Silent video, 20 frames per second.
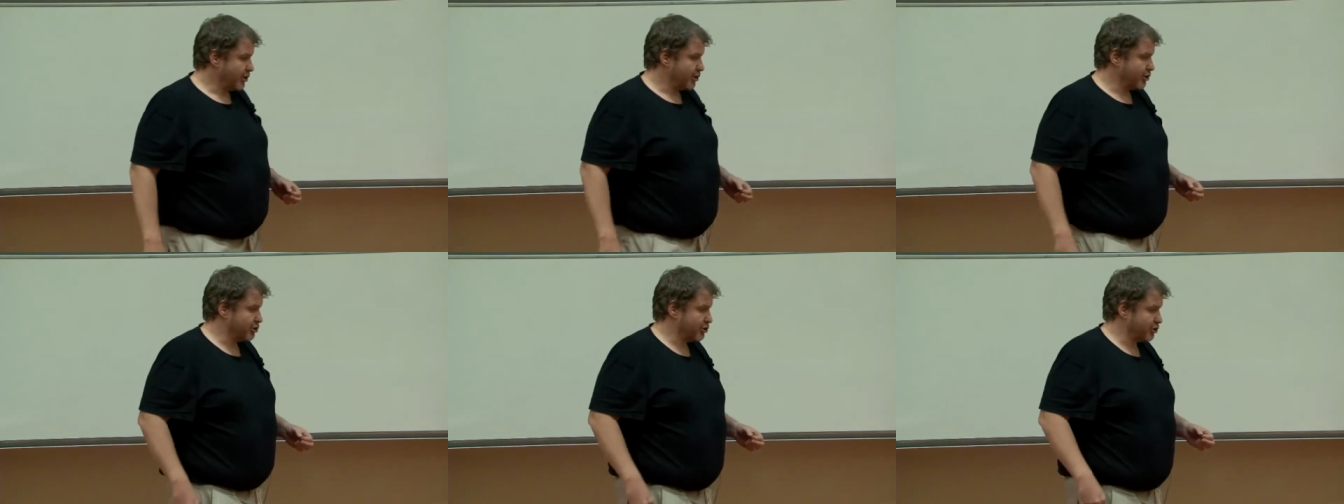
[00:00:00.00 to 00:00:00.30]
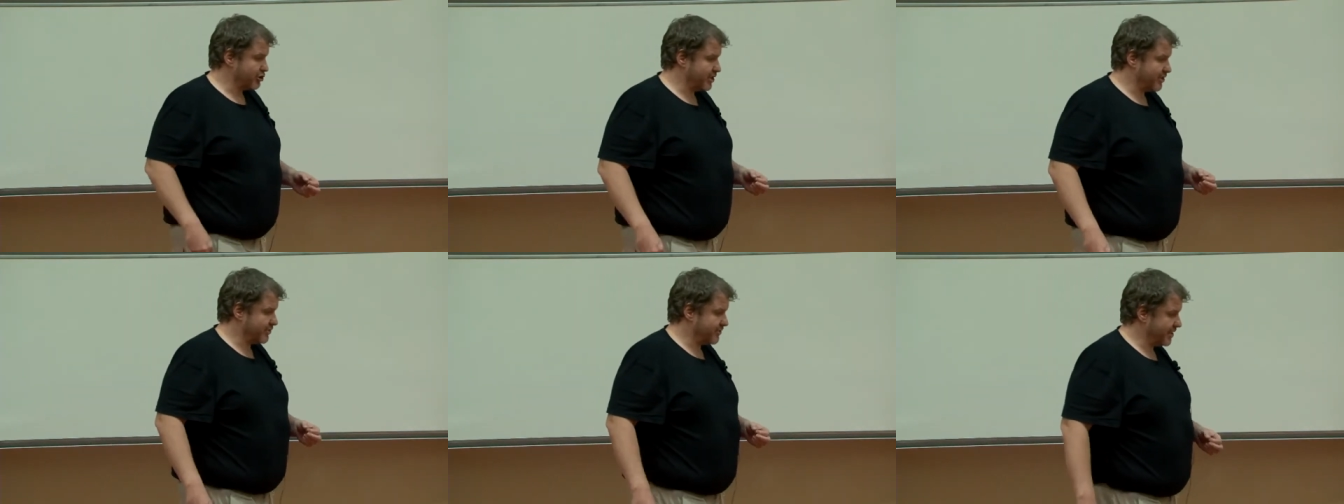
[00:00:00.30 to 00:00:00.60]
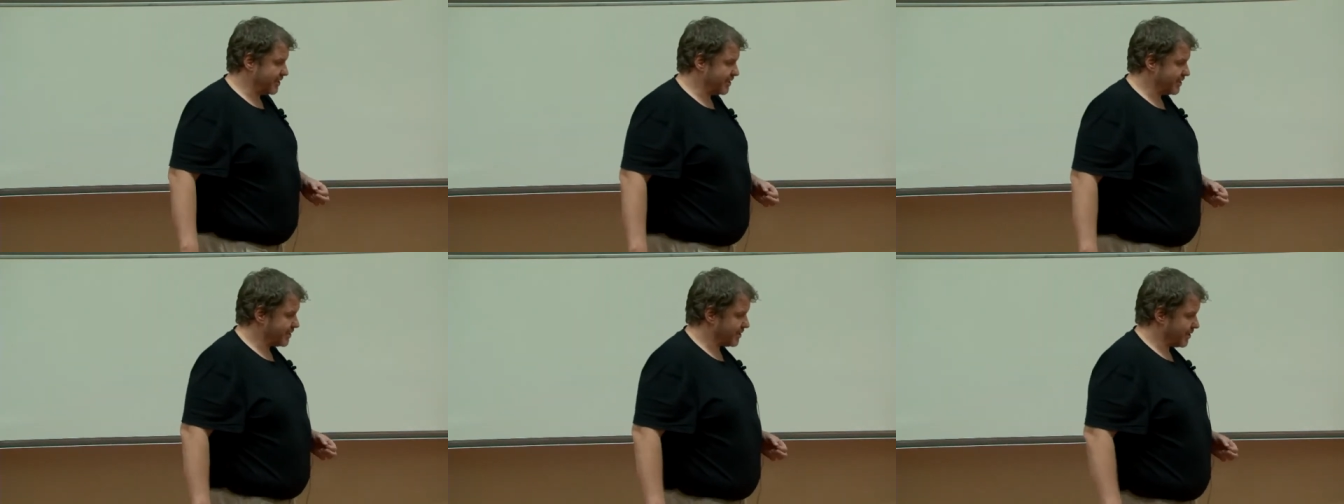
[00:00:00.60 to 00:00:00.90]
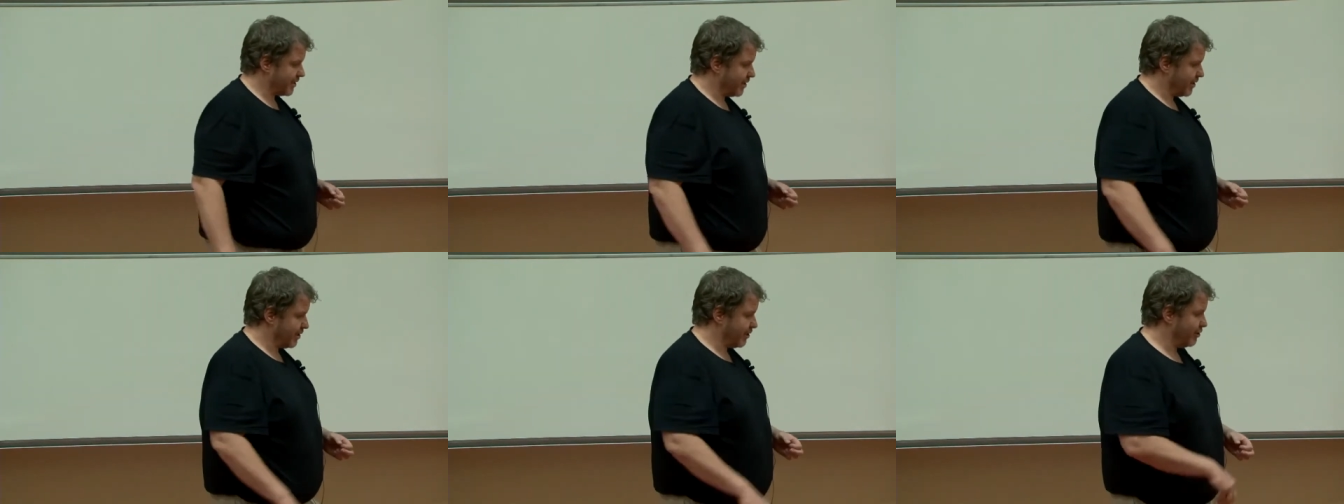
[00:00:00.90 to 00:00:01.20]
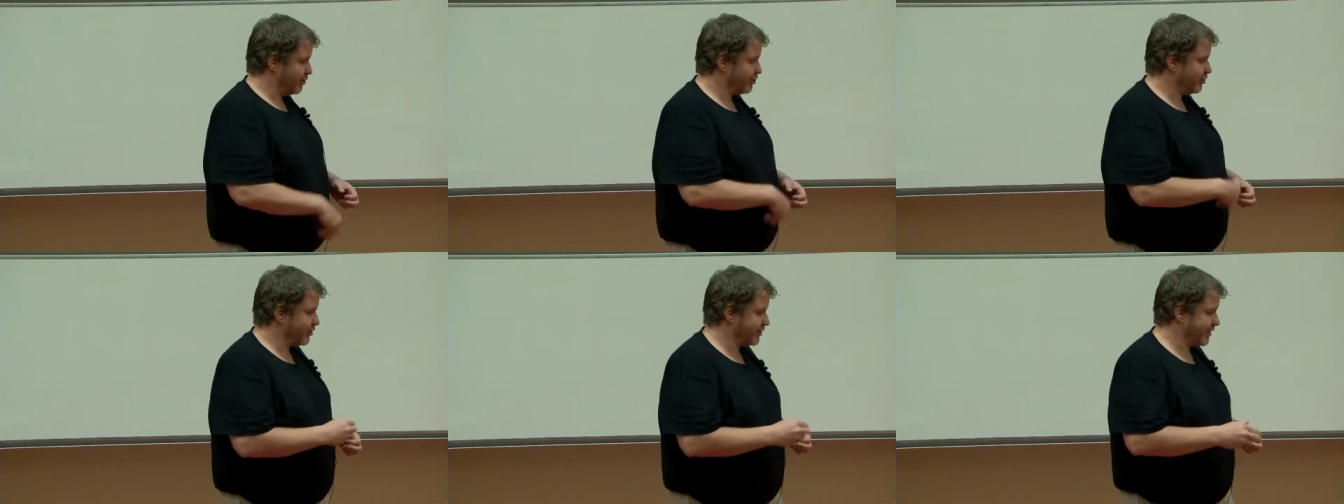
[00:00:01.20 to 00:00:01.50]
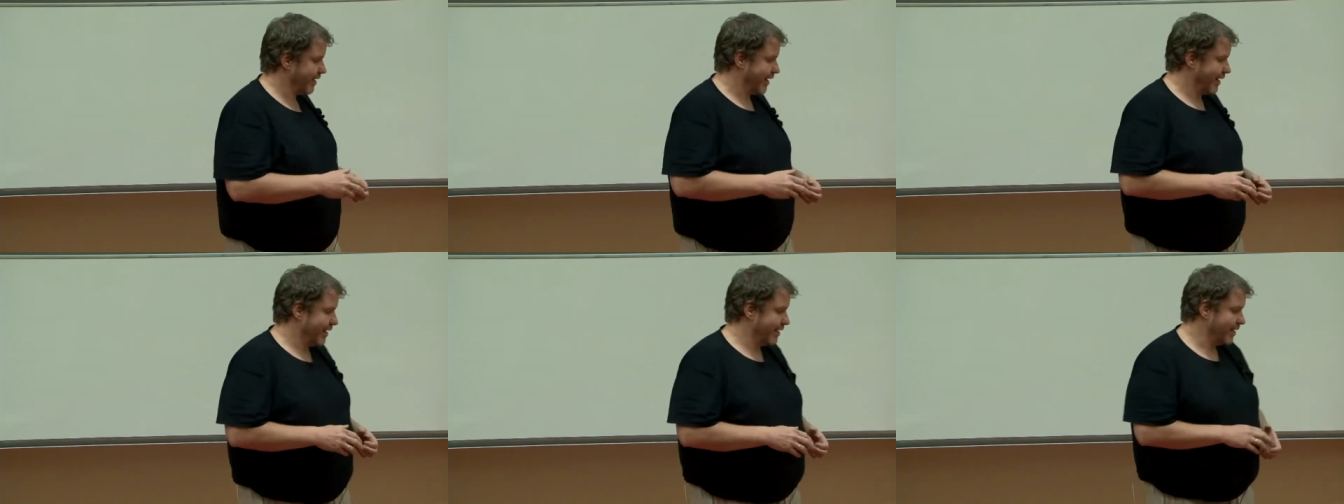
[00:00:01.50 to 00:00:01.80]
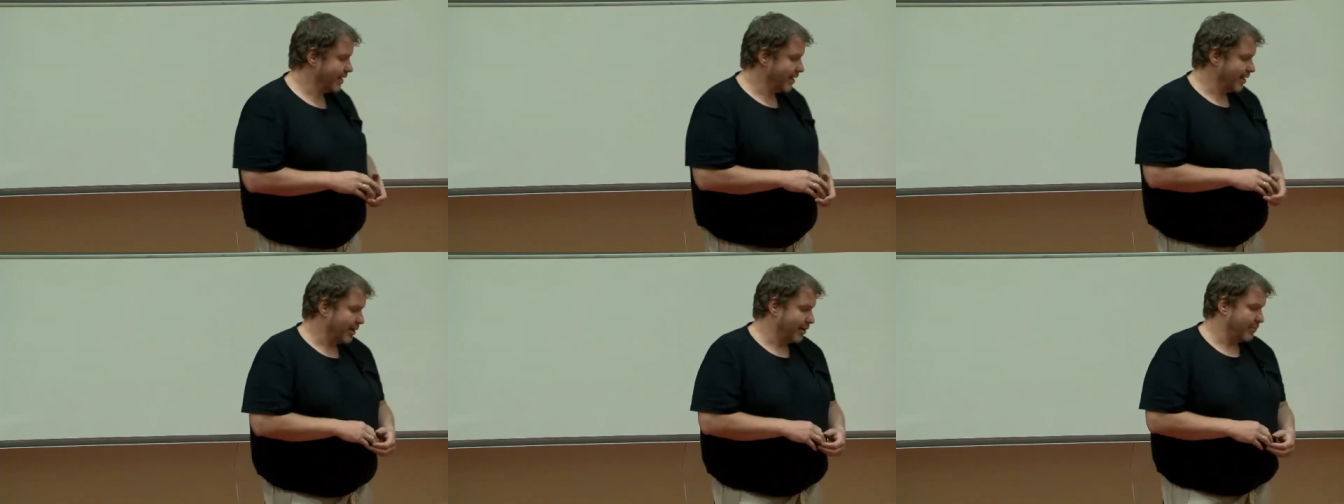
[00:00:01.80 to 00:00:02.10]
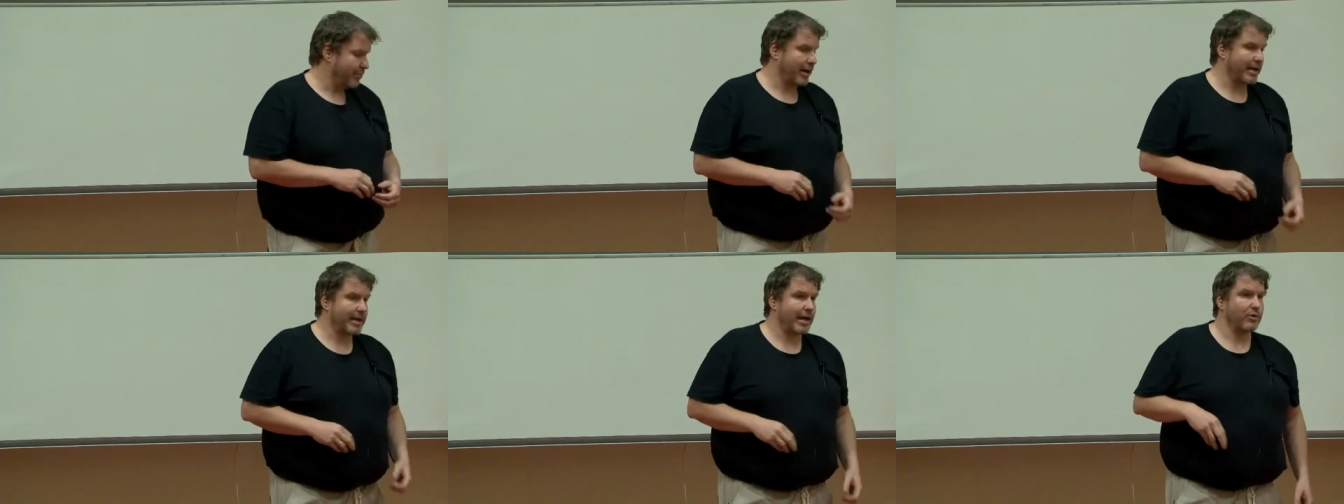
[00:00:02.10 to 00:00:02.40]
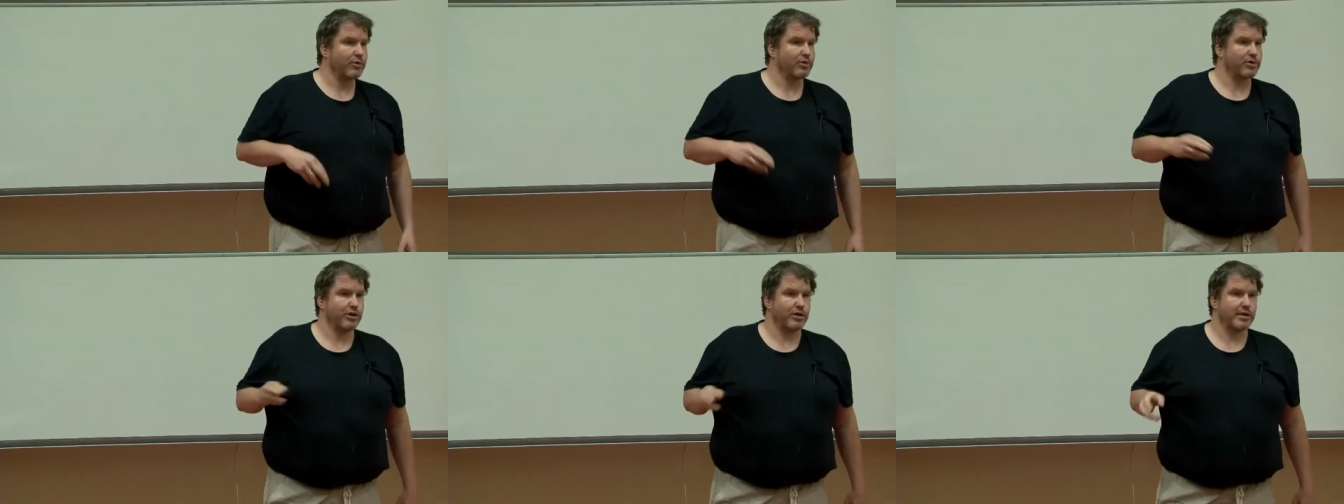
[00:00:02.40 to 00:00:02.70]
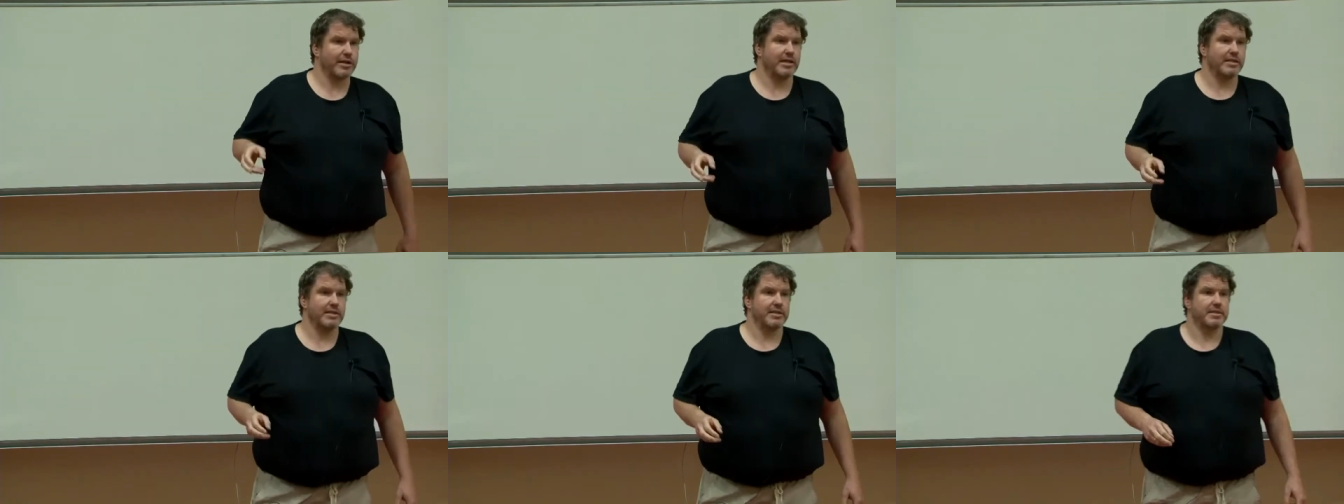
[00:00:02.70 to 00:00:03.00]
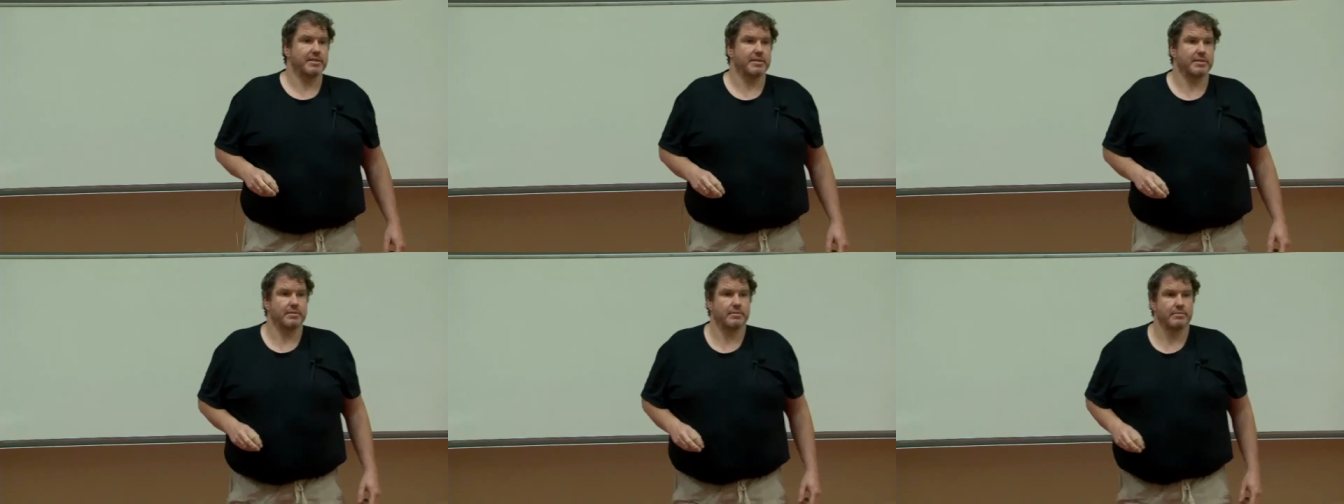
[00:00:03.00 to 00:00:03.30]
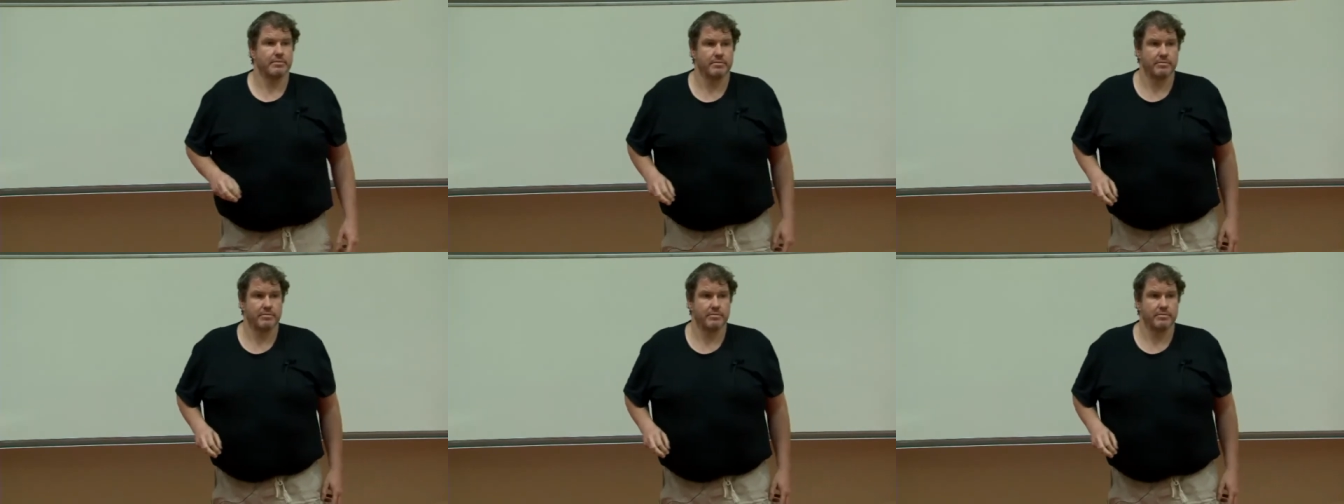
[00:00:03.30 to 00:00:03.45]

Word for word: je divise le total par la longueur de la liste.